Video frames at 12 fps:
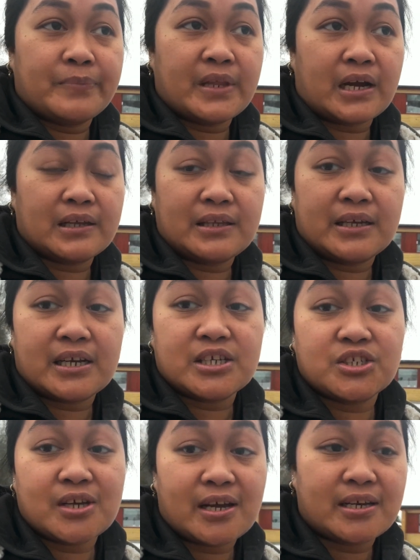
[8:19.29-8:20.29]
nakatira
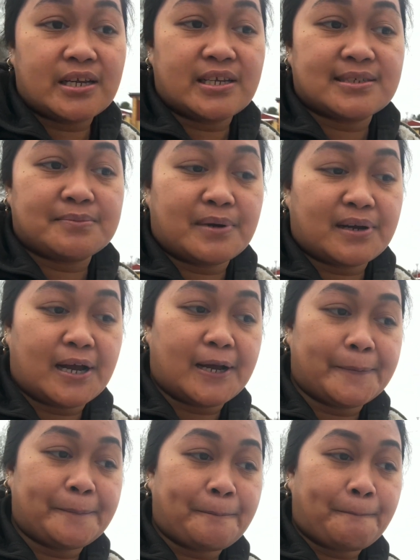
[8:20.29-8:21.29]
dyan is
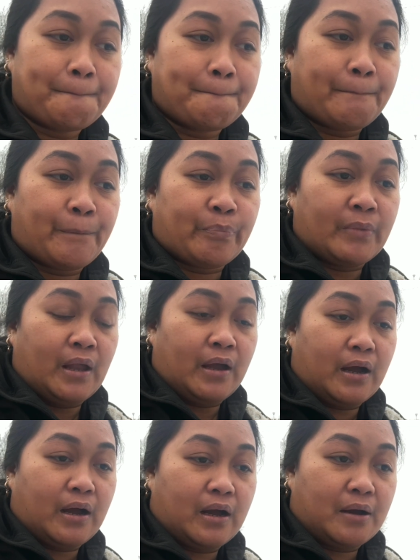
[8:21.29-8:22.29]
mga
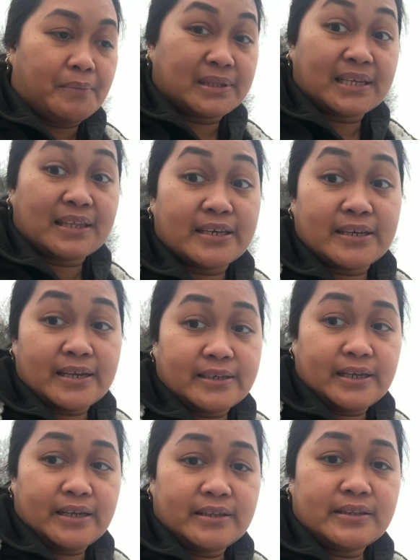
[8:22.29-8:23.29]
uh, matatanda
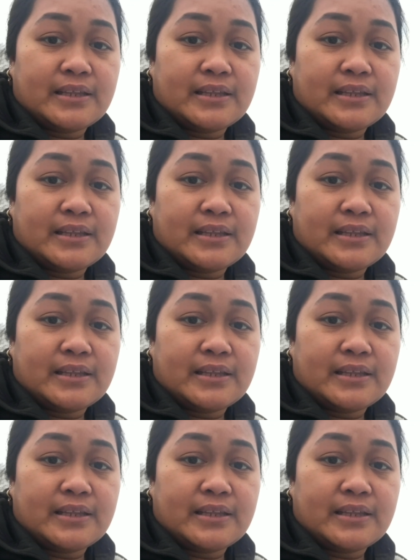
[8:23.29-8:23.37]
din.